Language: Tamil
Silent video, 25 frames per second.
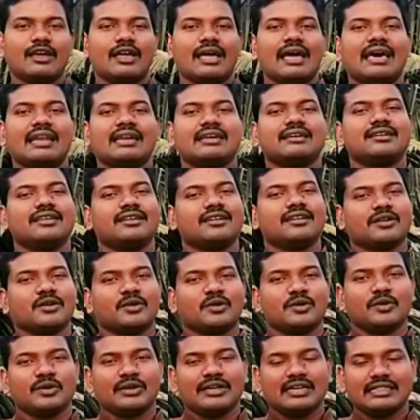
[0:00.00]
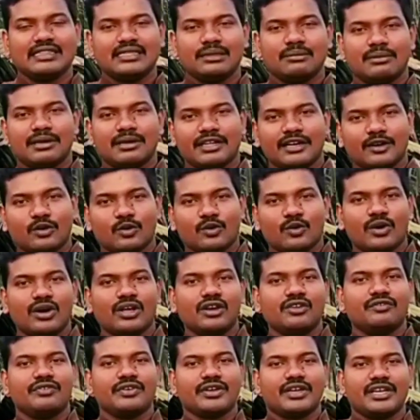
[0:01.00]
கேரக்டர் இருக்கணும் எந்த மாதிரியான
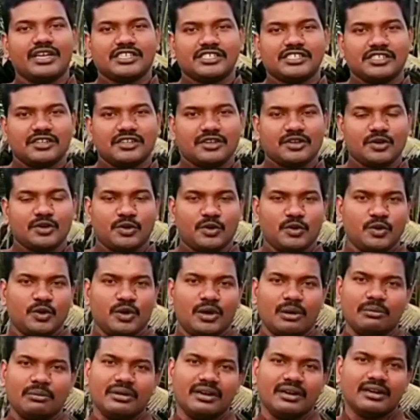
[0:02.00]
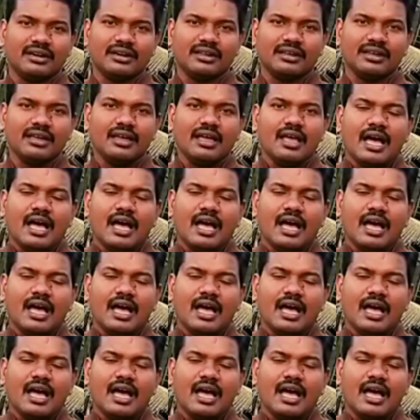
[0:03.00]
குவாலிஃபிகேஷன் இருக்கணும் அப்படின்ட்டு